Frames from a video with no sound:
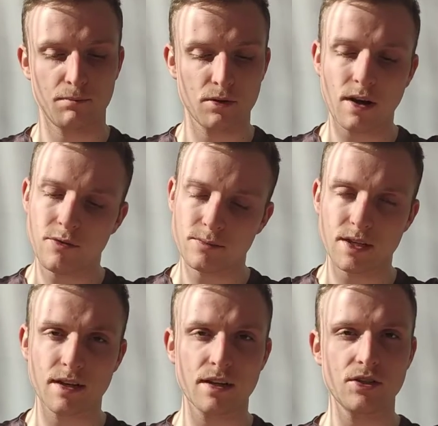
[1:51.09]
Potrafią
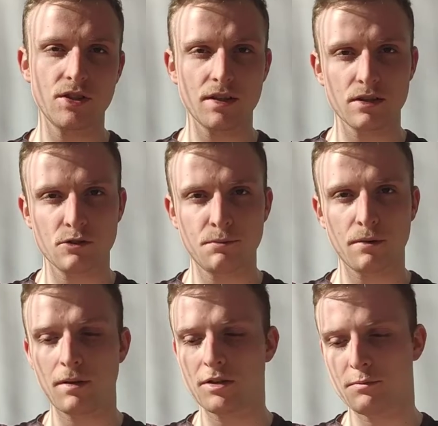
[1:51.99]
zagrać jeden
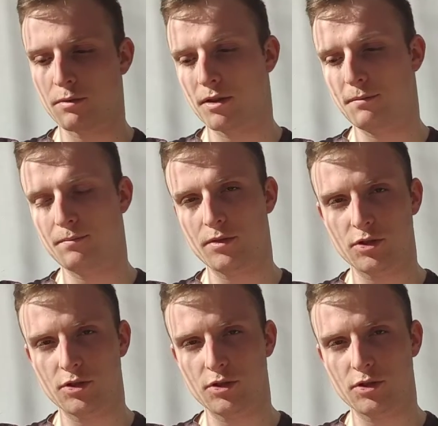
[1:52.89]
super mecz i potem